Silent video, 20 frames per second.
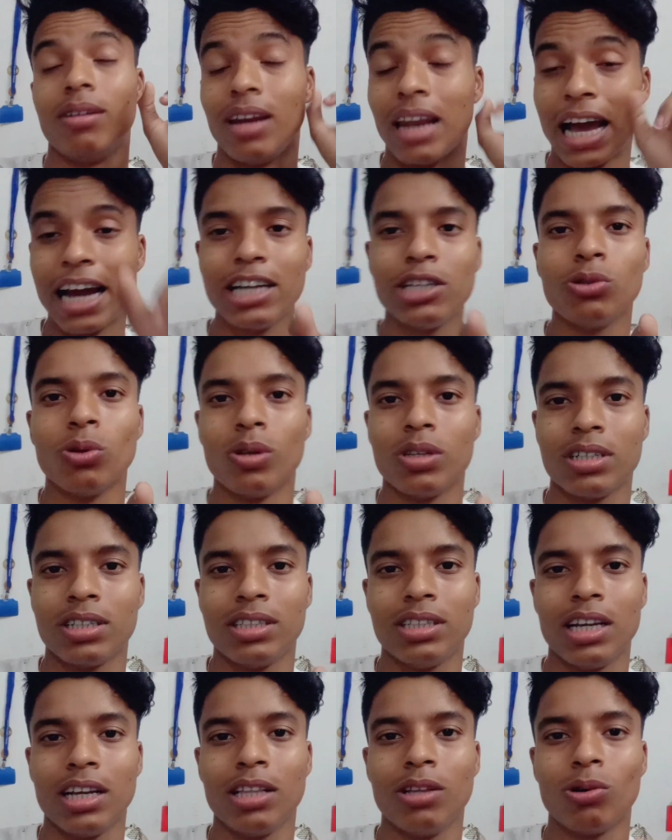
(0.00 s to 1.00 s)
লাইট জ্বলছে
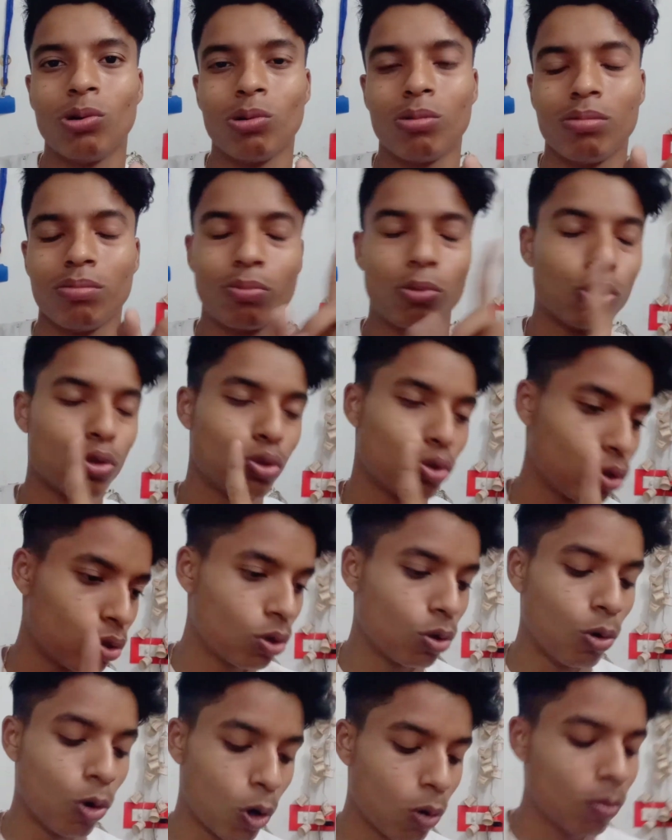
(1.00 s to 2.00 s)
দিয়ে ধরুন প্রচণ্ড
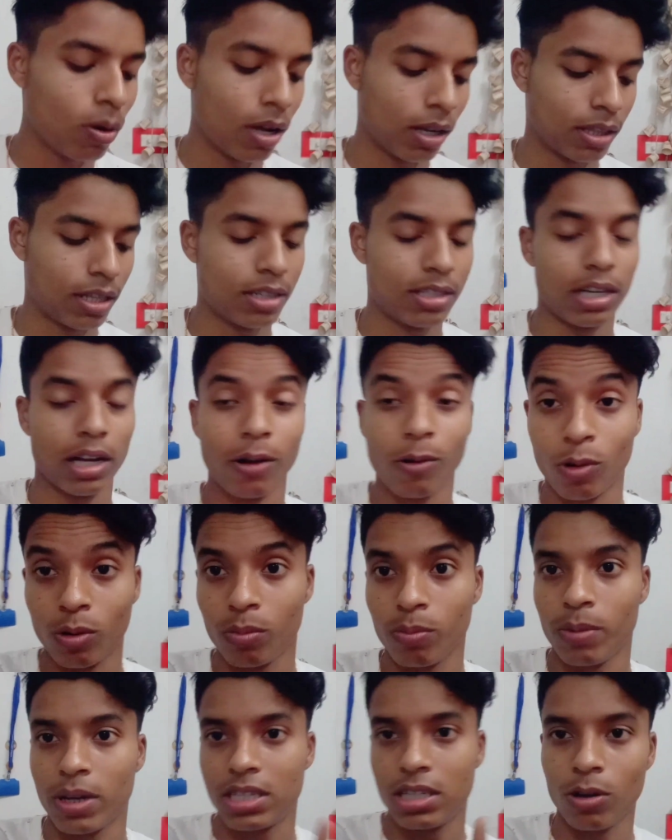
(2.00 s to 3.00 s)
গরম লাগতেছে এখন
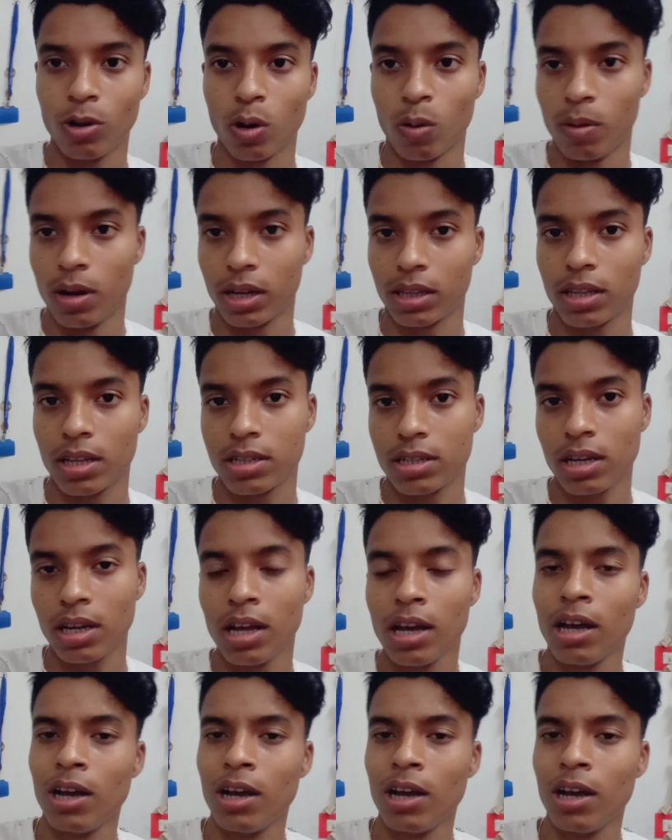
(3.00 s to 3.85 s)
বেশি গরম লাগতেছে